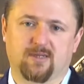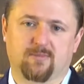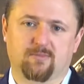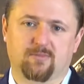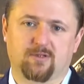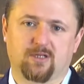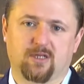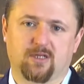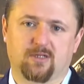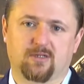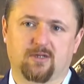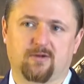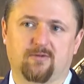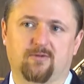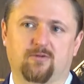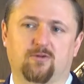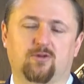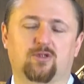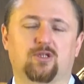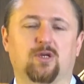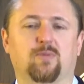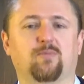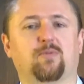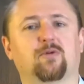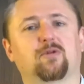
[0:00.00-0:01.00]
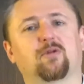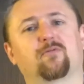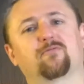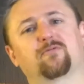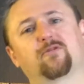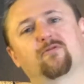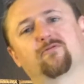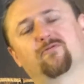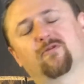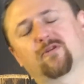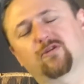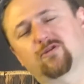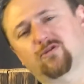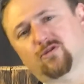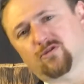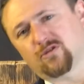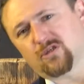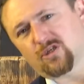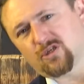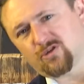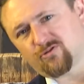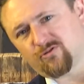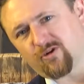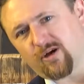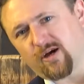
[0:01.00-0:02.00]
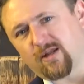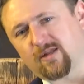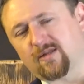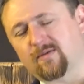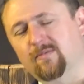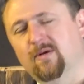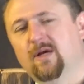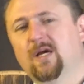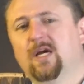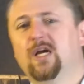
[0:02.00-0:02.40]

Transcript: zamknięta, rusza ponownie w 2004.